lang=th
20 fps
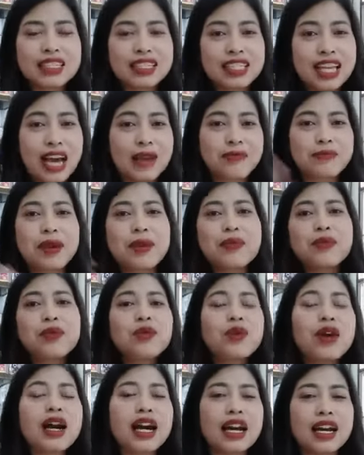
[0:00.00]
ศาสตร์ไป
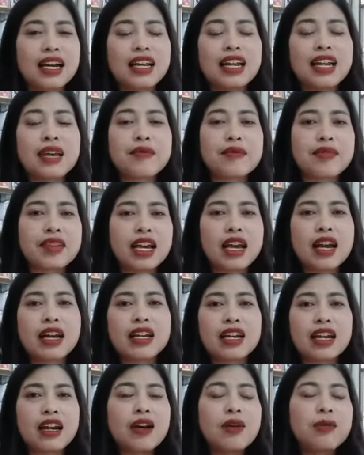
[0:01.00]
มั่วอะไรแบบนี้
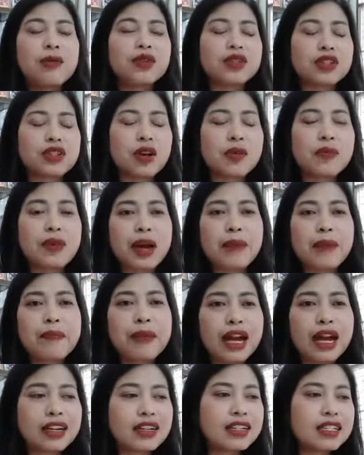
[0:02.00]
แล้วผลตอบรับ
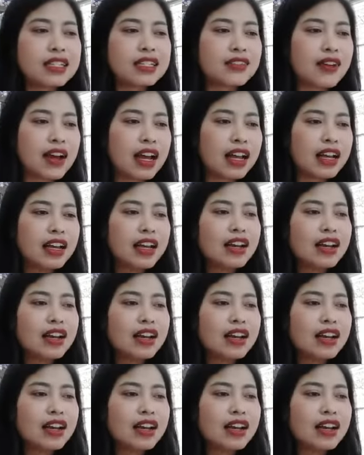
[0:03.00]
มาก็คือว่า